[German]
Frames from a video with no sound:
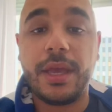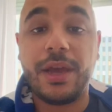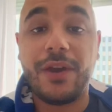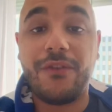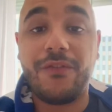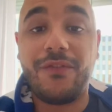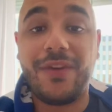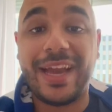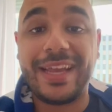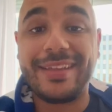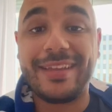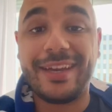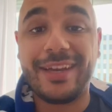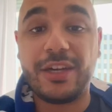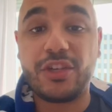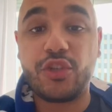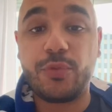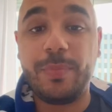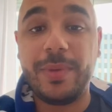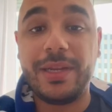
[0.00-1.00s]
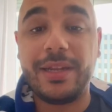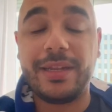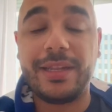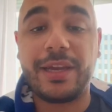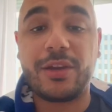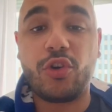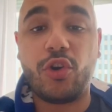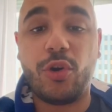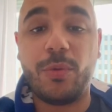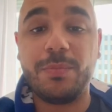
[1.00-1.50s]
Weiterer Spieler, der
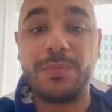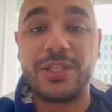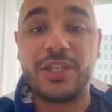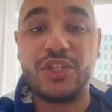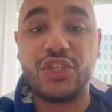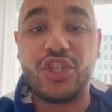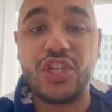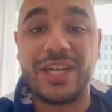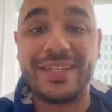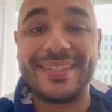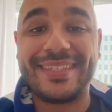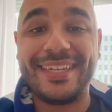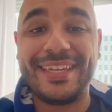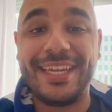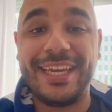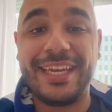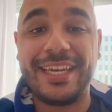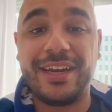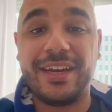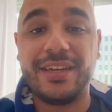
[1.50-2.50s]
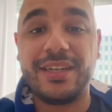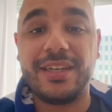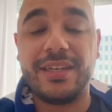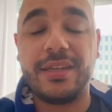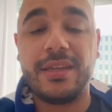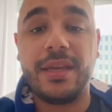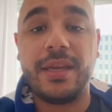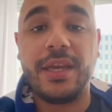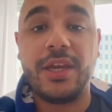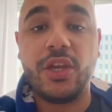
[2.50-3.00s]
kommt, Justin Hekeren,
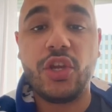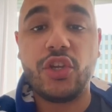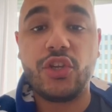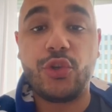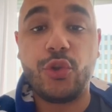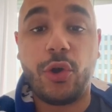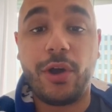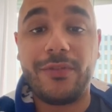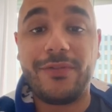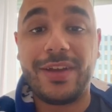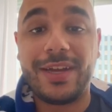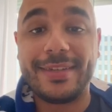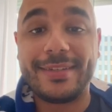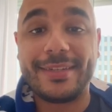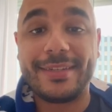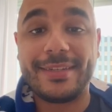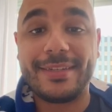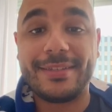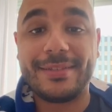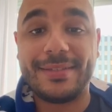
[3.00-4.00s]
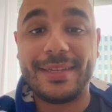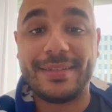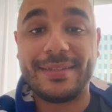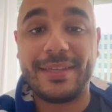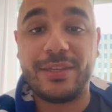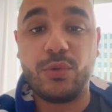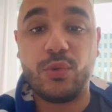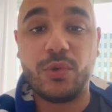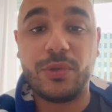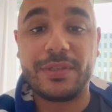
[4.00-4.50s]
Torwart, sehr, sehr
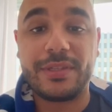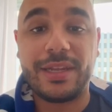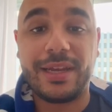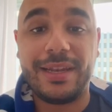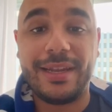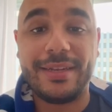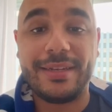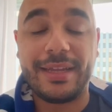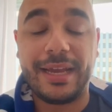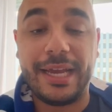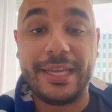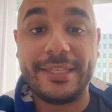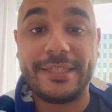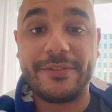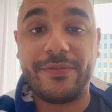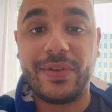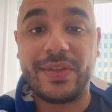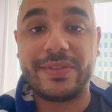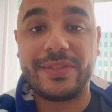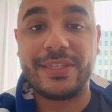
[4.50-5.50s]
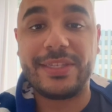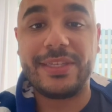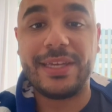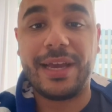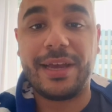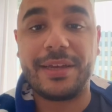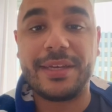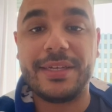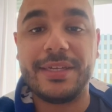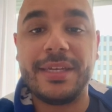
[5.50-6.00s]
junges Talent, 21
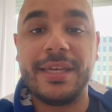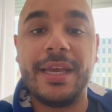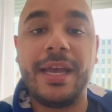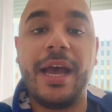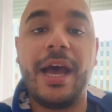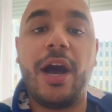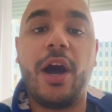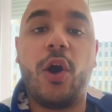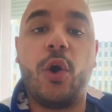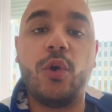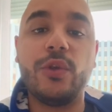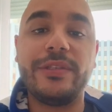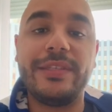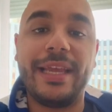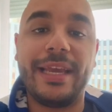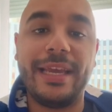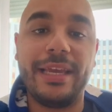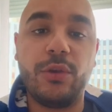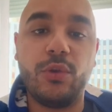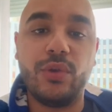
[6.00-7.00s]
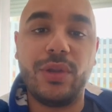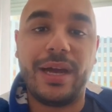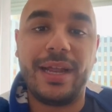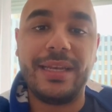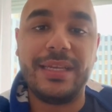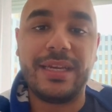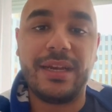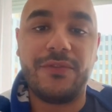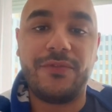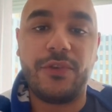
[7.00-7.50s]
Jahre aus der
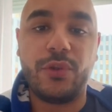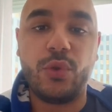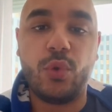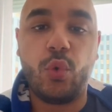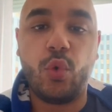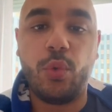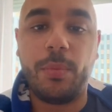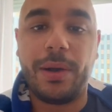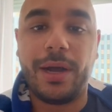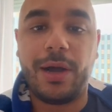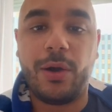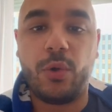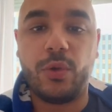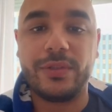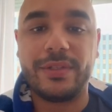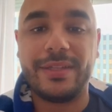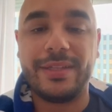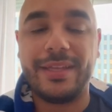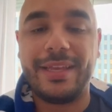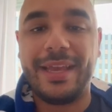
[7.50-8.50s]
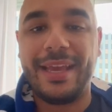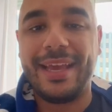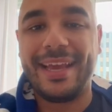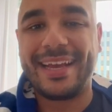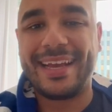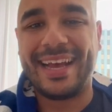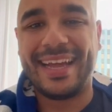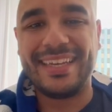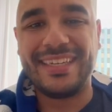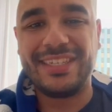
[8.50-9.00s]
Regionalliga von Oberhausen.
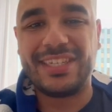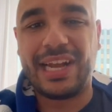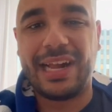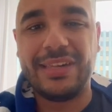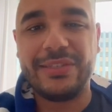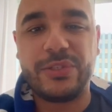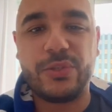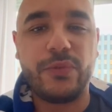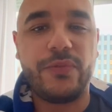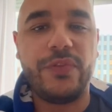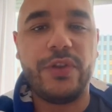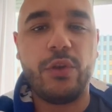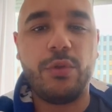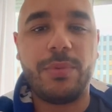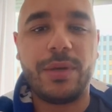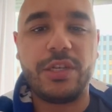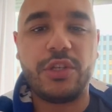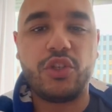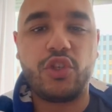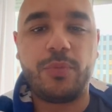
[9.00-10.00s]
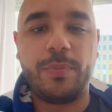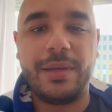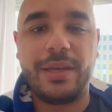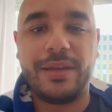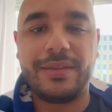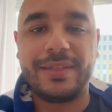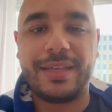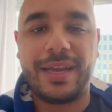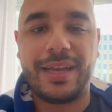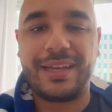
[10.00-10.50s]
Kann nicht allzu viel über den
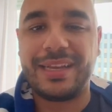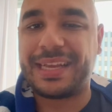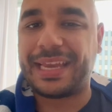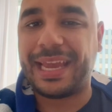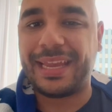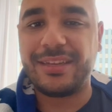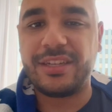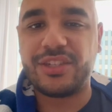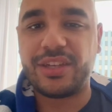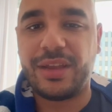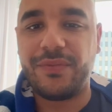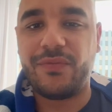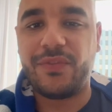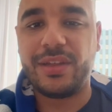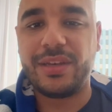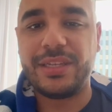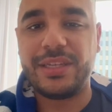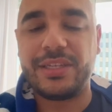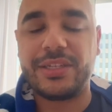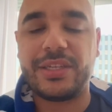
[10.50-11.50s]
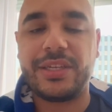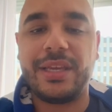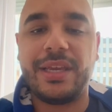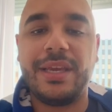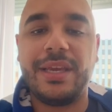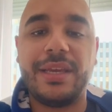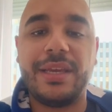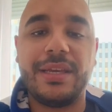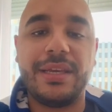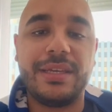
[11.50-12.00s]
Spieler sagen, kenne ich einfach nicht.
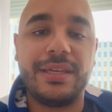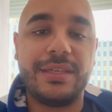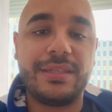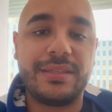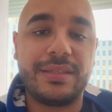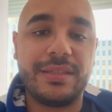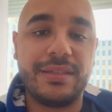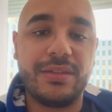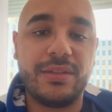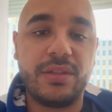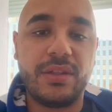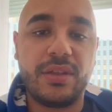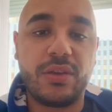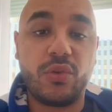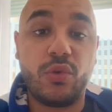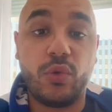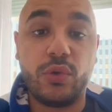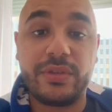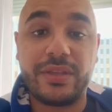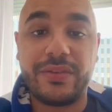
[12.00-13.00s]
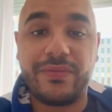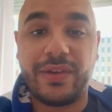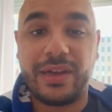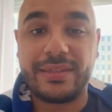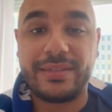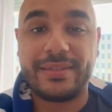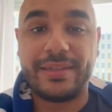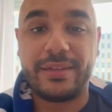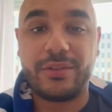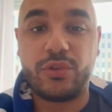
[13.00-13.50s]
Ist ein
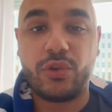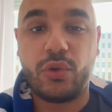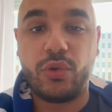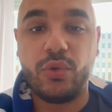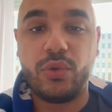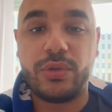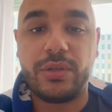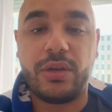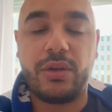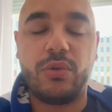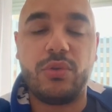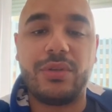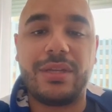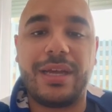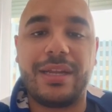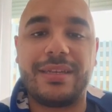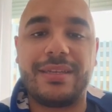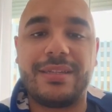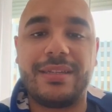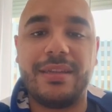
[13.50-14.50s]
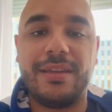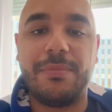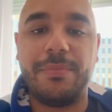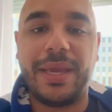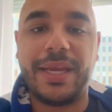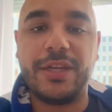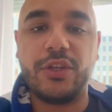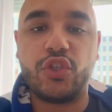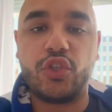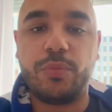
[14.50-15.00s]
großgewachsener Torhüter und hat eine
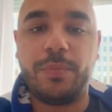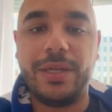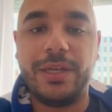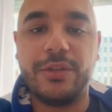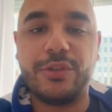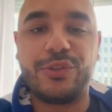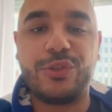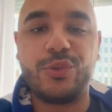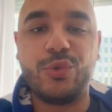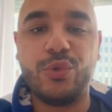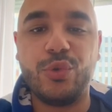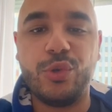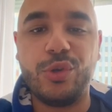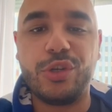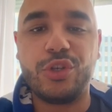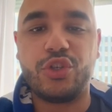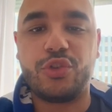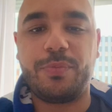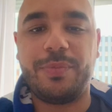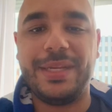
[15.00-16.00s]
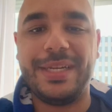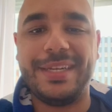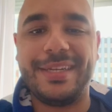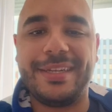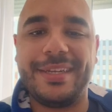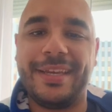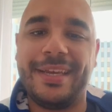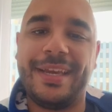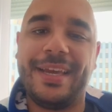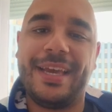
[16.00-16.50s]
Menge Spiele zu Null gespielt.
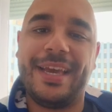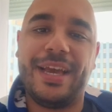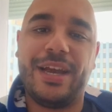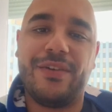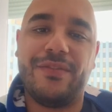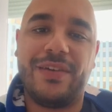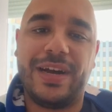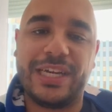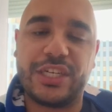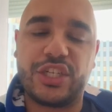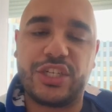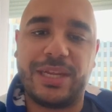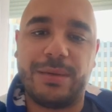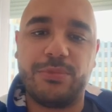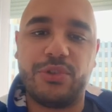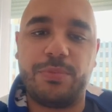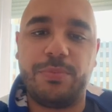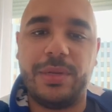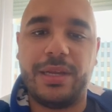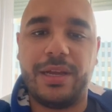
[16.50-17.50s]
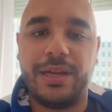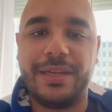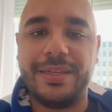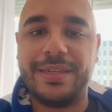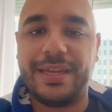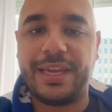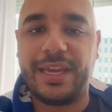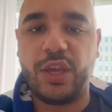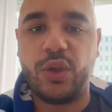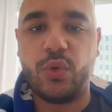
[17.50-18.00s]
War Stammspieler in
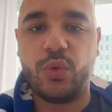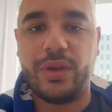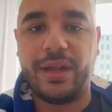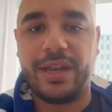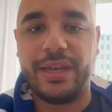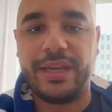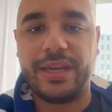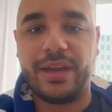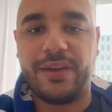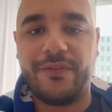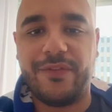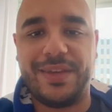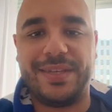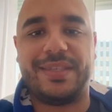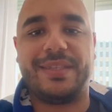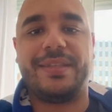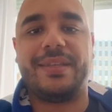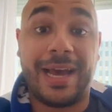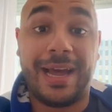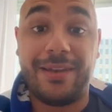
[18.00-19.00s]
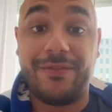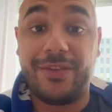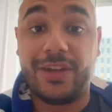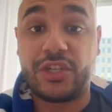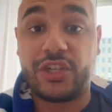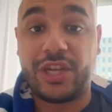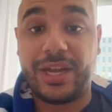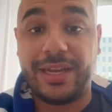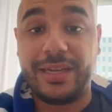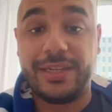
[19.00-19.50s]
der Regionalliga West. Kann
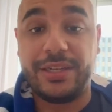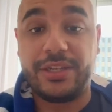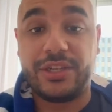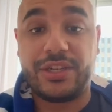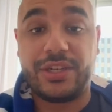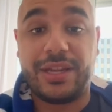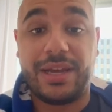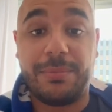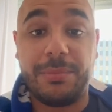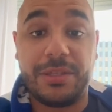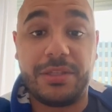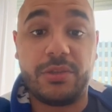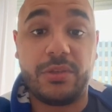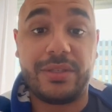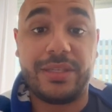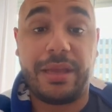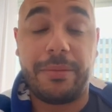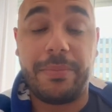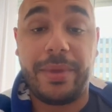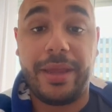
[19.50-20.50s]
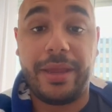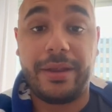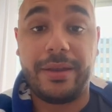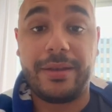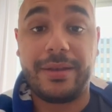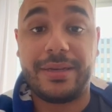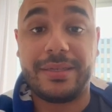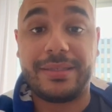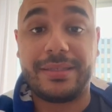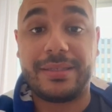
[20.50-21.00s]
wahrscheinlich damit zusammenhängen,
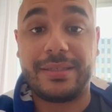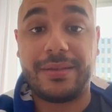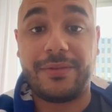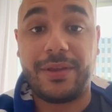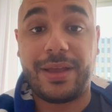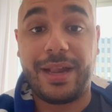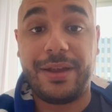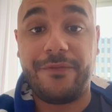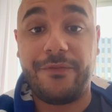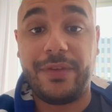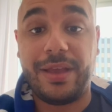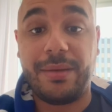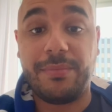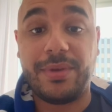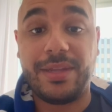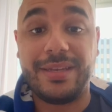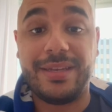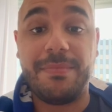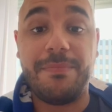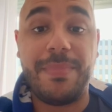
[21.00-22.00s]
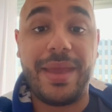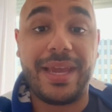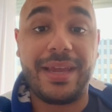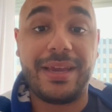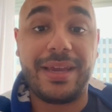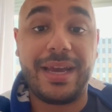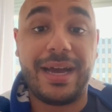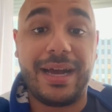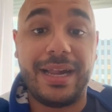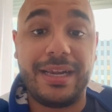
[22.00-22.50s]
dass Ralf Fährmann eine Menge
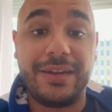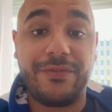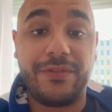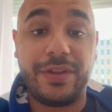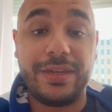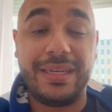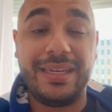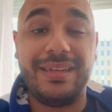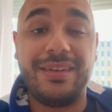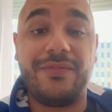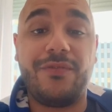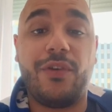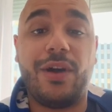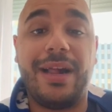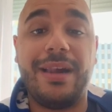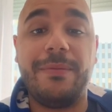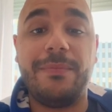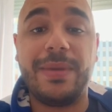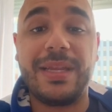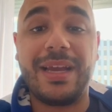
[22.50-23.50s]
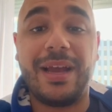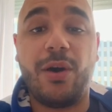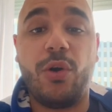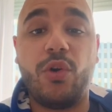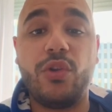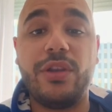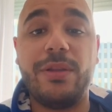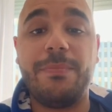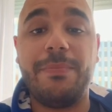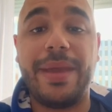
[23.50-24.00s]
Gehalt verdient, vor allen Dingen
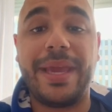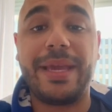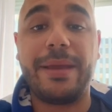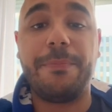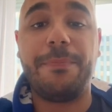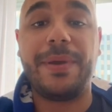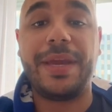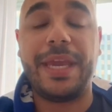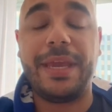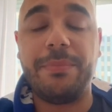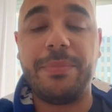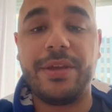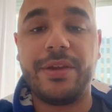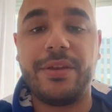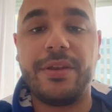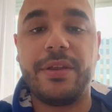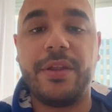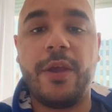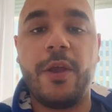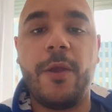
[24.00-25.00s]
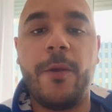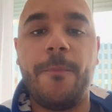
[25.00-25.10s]
auch eine Menge Prämien.